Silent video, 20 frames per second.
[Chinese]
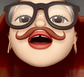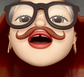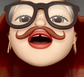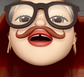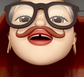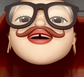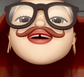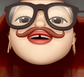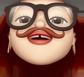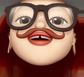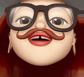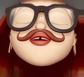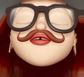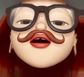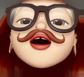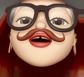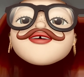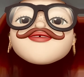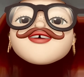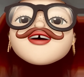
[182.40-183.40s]
希
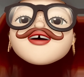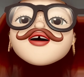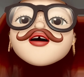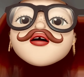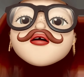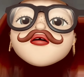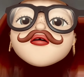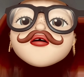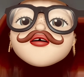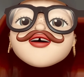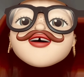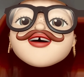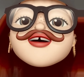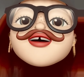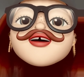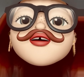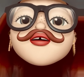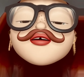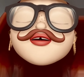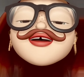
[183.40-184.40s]
望这个故事
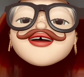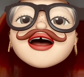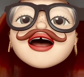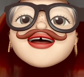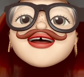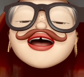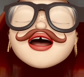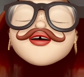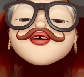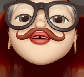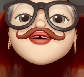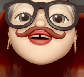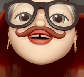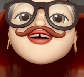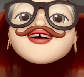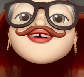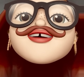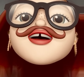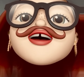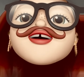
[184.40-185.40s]
对大家学习
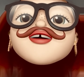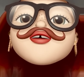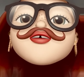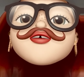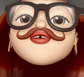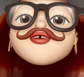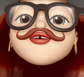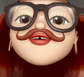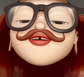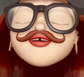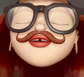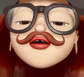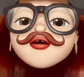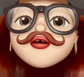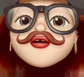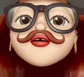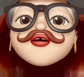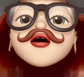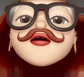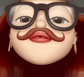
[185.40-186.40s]
成语有
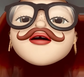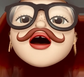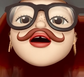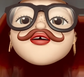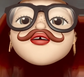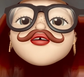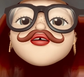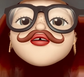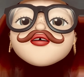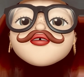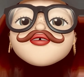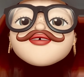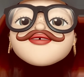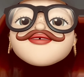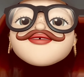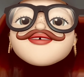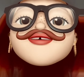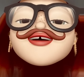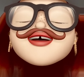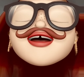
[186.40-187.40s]
所帮助。
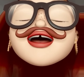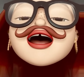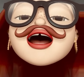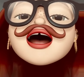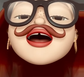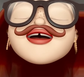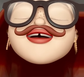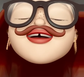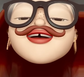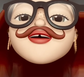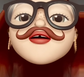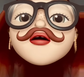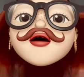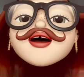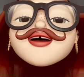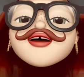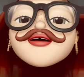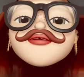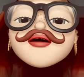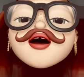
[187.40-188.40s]
喜欢的
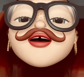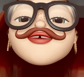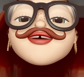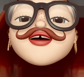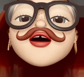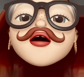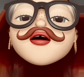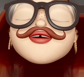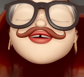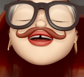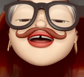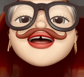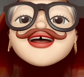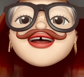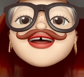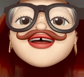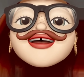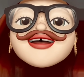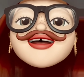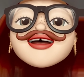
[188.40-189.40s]
朋友也
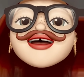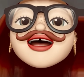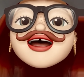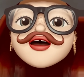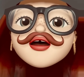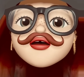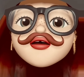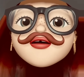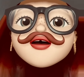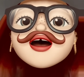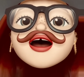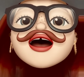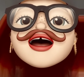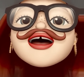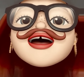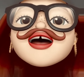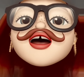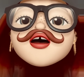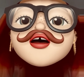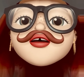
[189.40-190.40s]
请订阅、
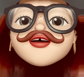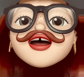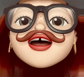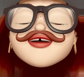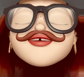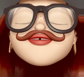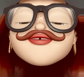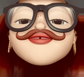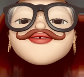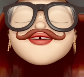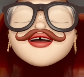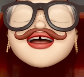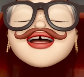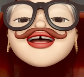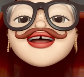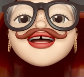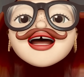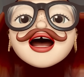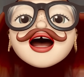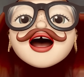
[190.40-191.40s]
留言、分享。